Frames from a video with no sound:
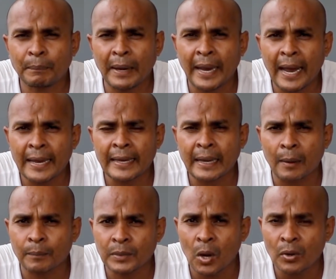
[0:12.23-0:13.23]
ไปให้
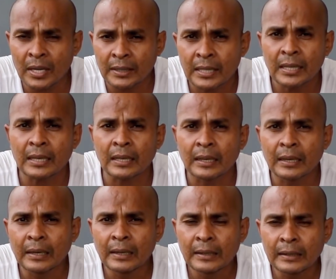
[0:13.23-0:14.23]
กับเจ้าหน้าที่
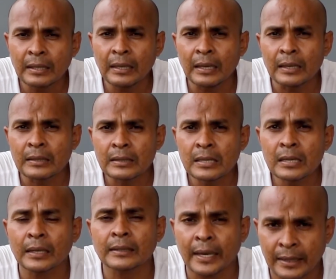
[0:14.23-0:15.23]
ที่
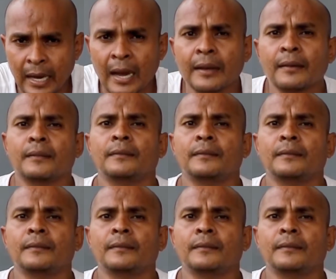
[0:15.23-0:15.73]
เชื่อใจได้